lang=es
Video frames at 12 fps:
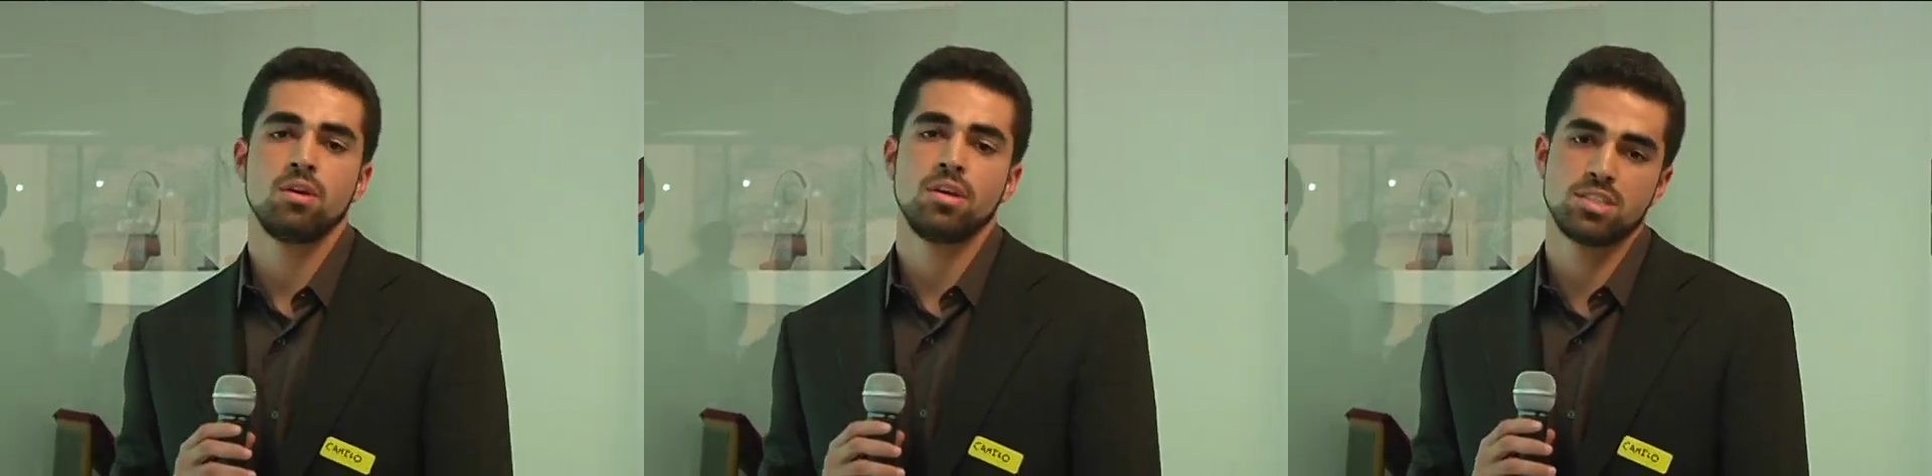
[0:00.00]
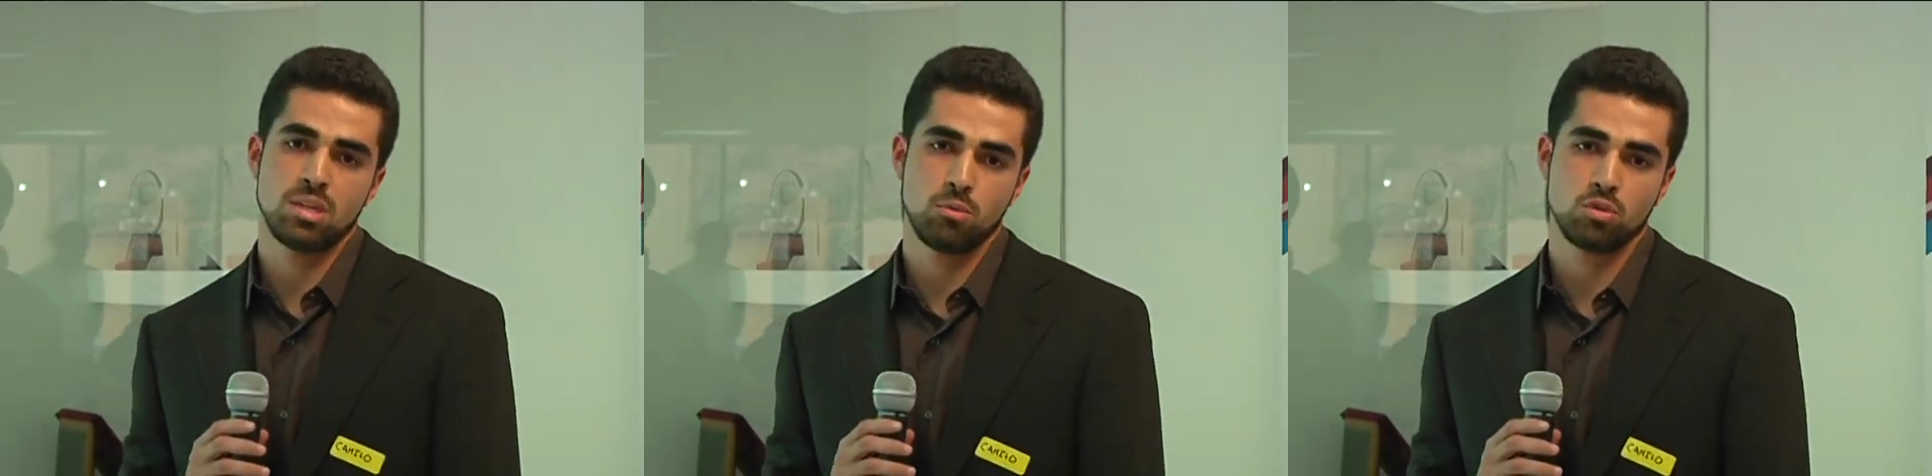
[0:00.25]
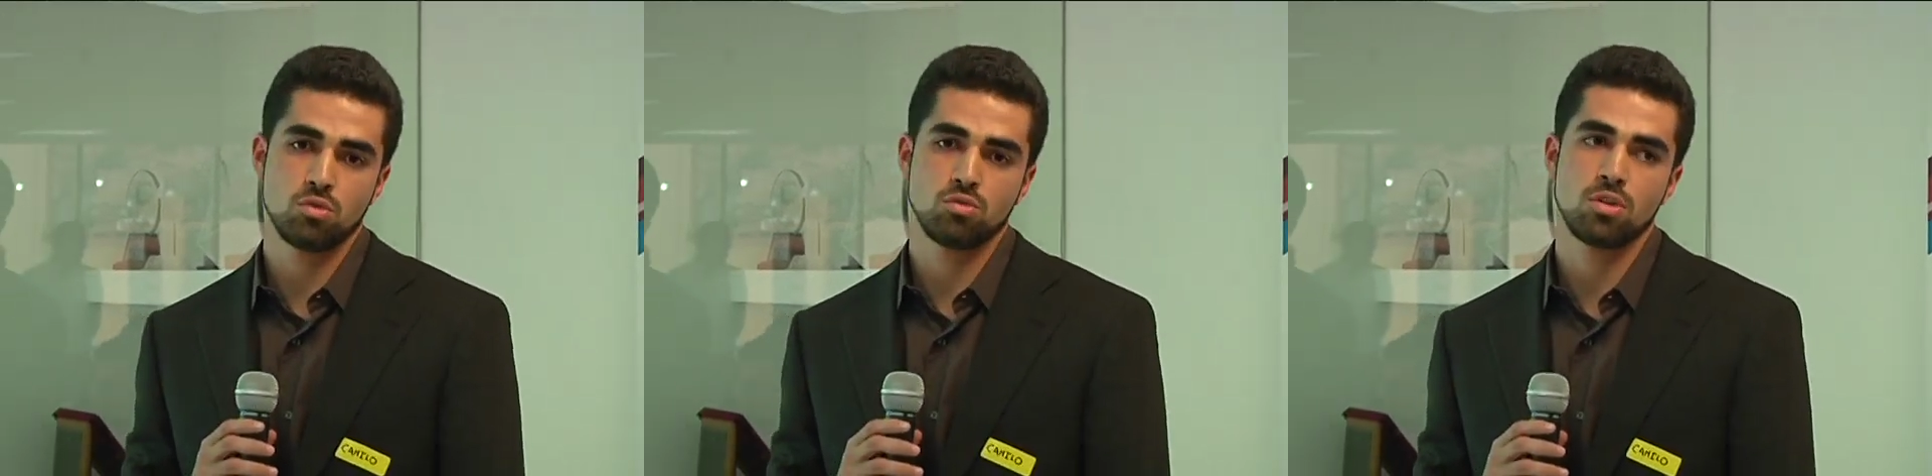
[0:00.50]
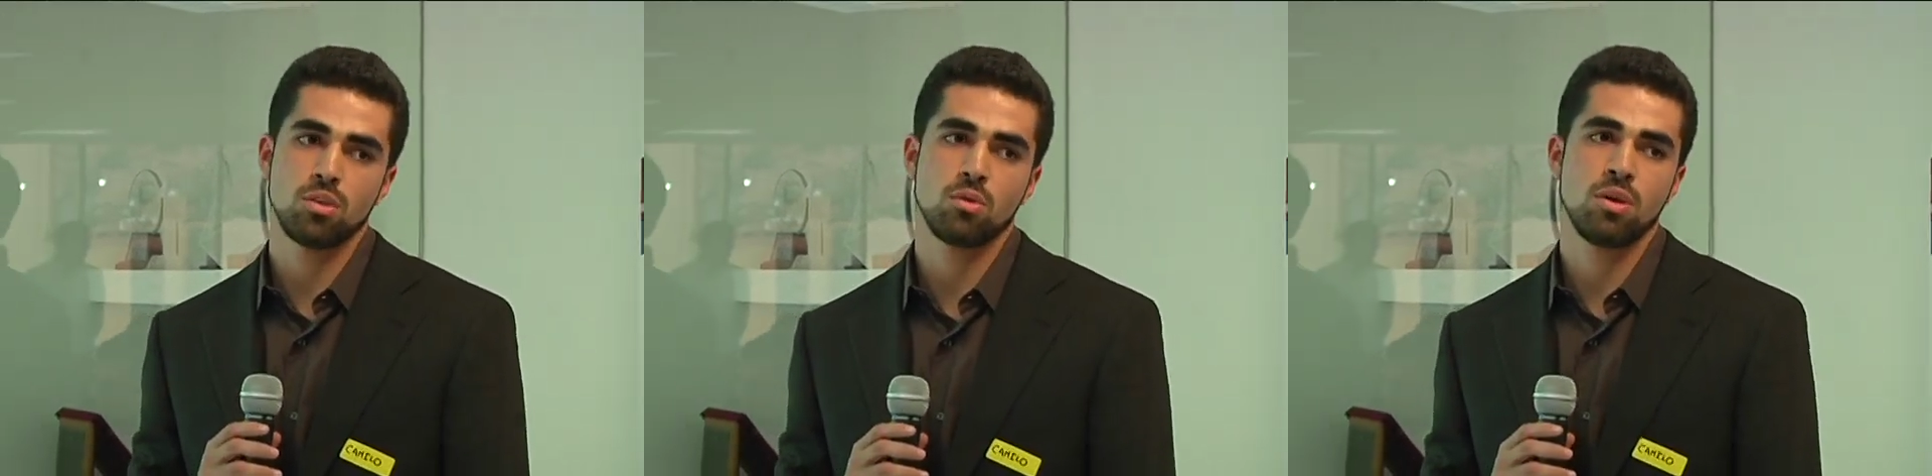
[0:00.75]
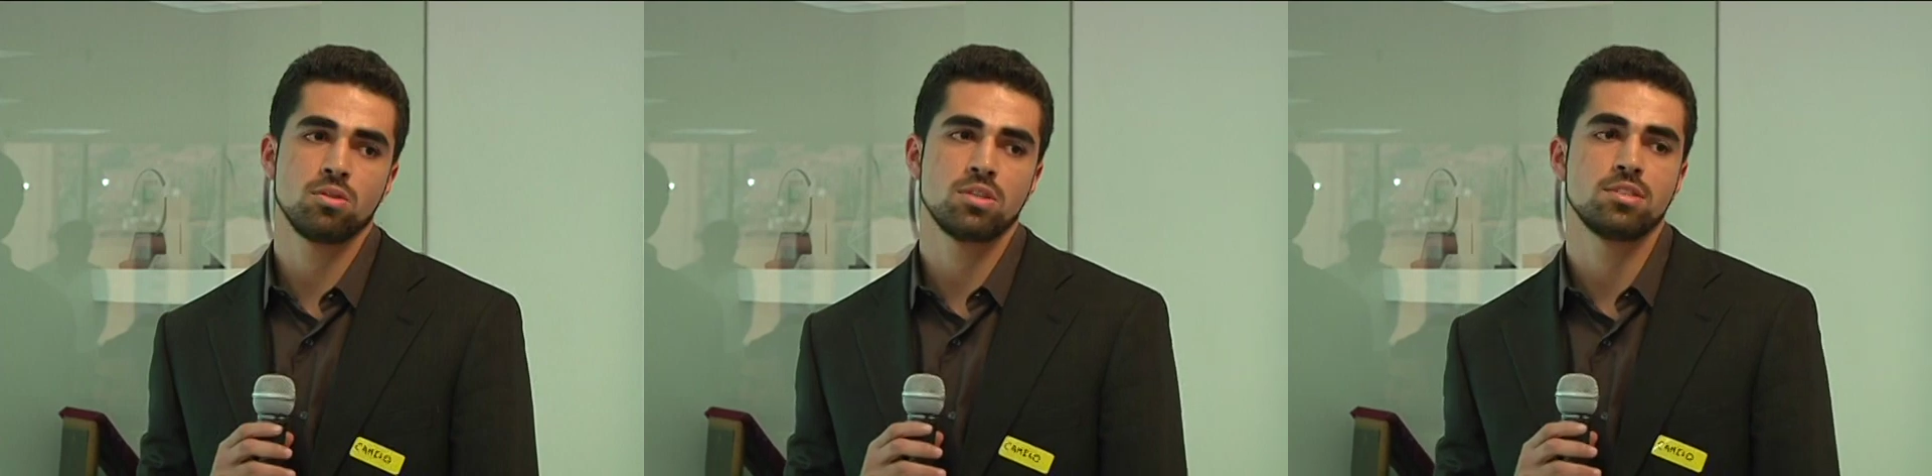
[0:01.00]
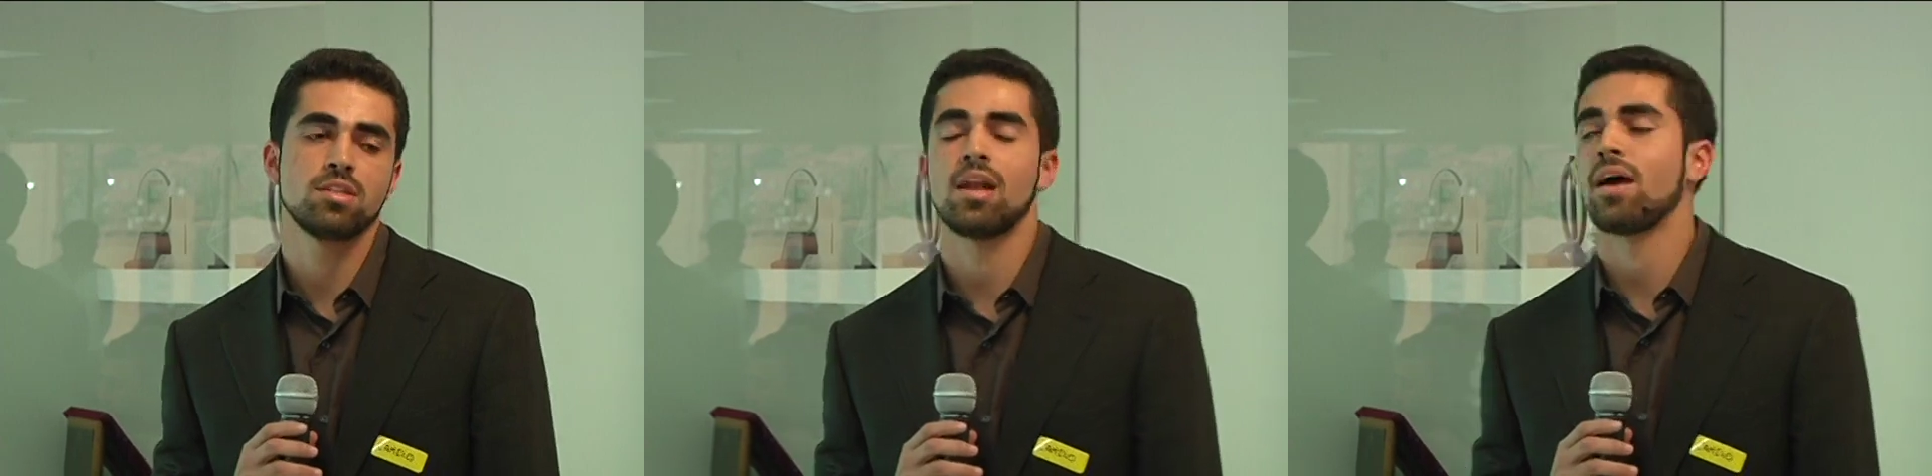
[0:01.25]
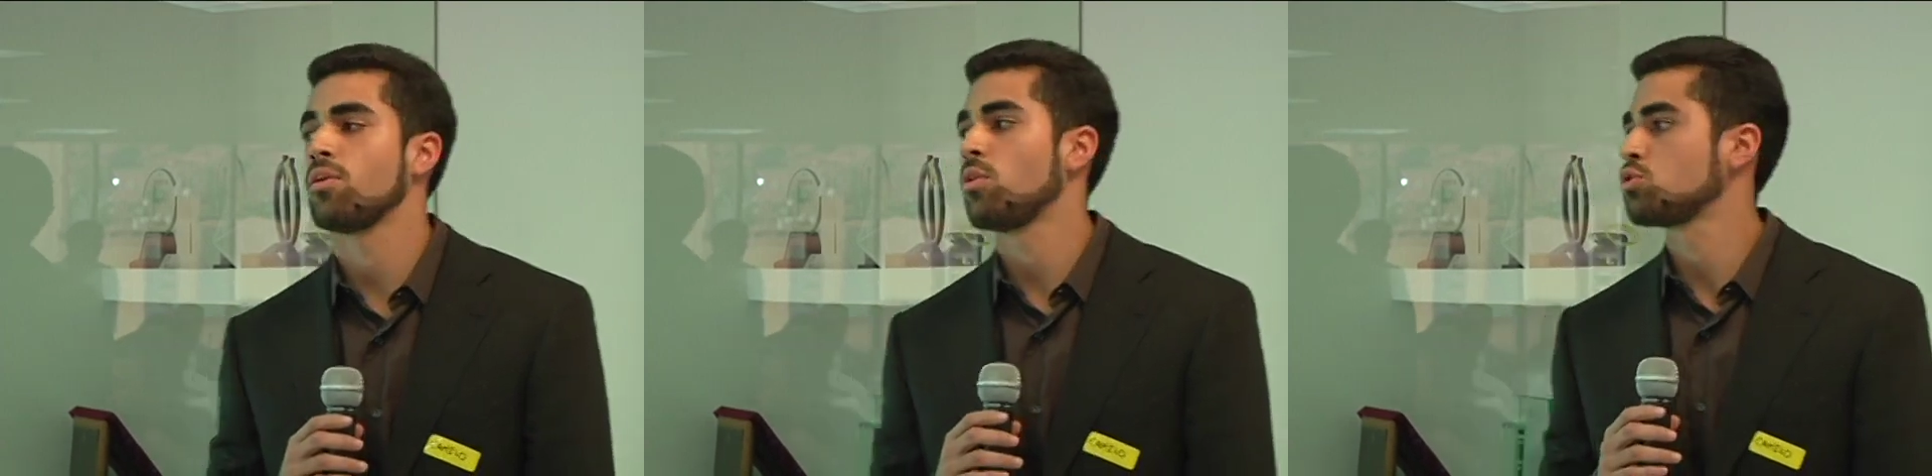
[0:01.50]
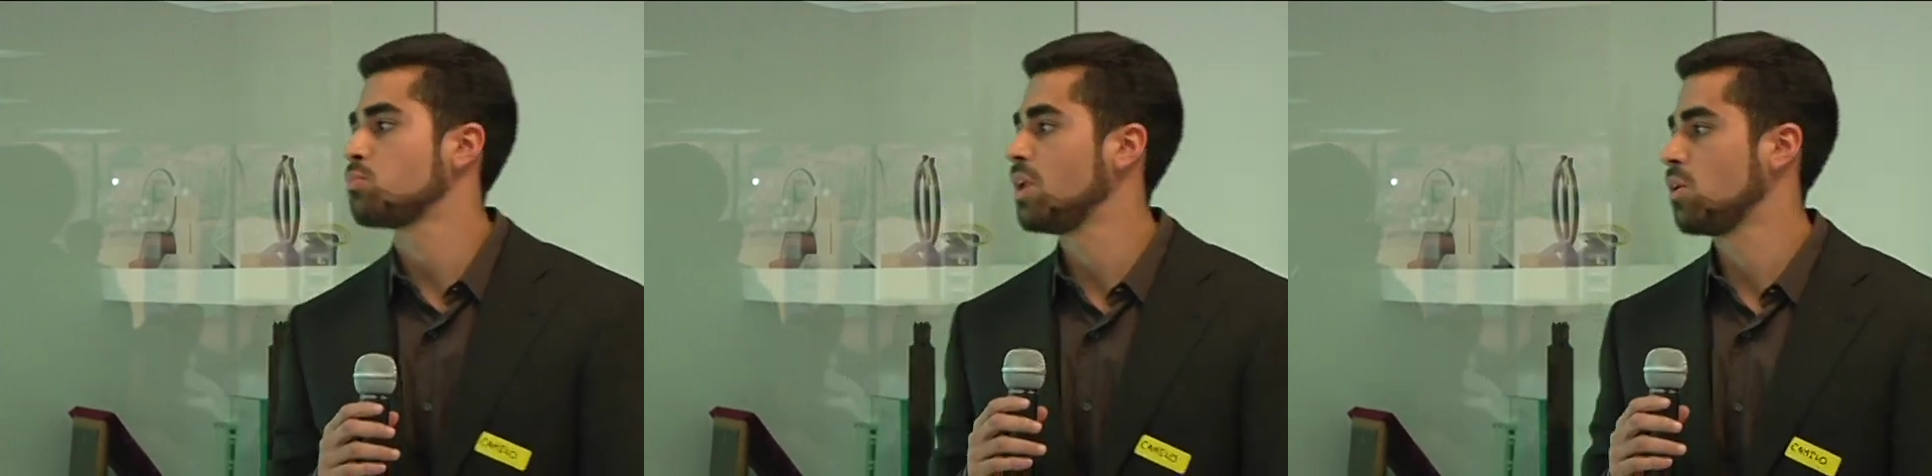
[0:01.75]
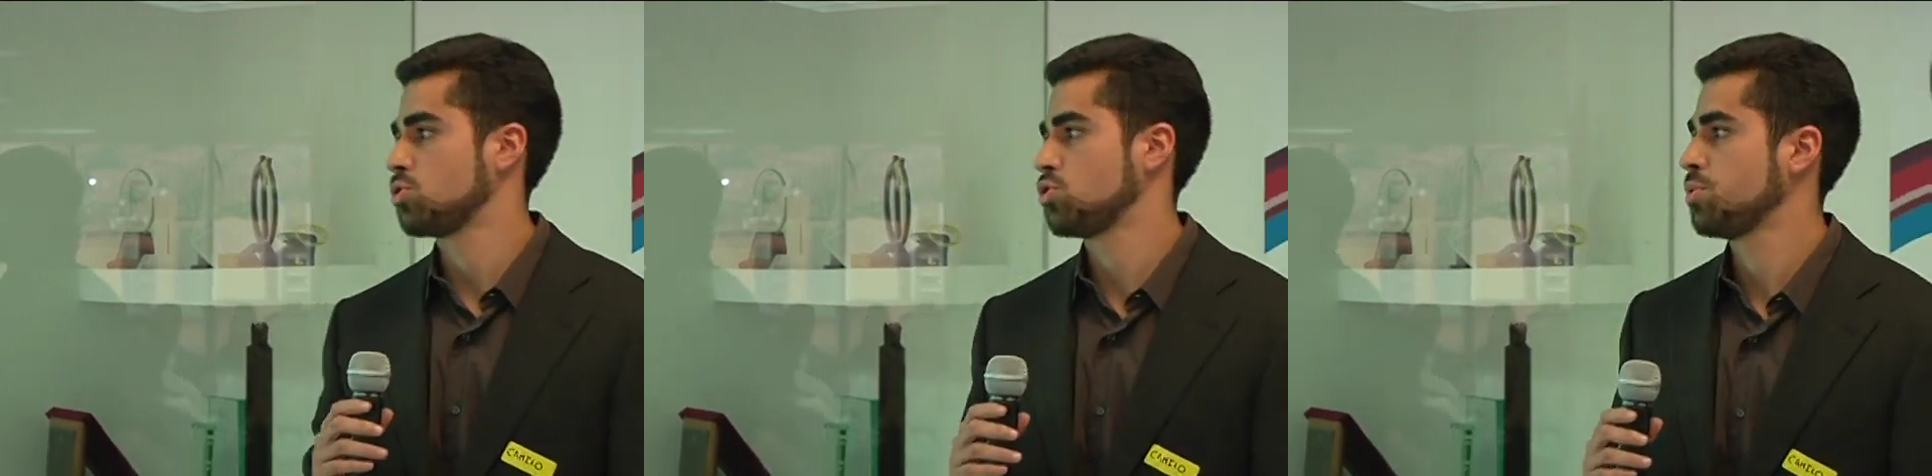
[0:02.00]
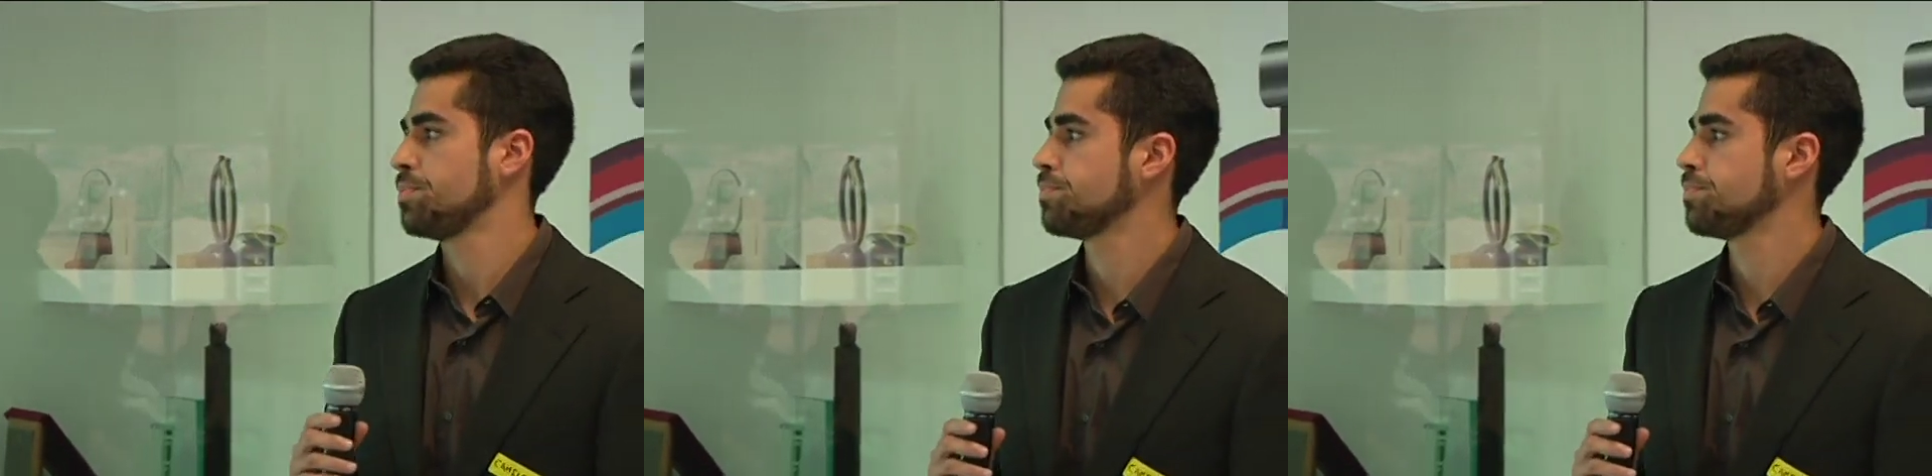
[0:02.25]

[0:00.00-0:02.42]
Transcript: y estamos constituidos desde el año 2008.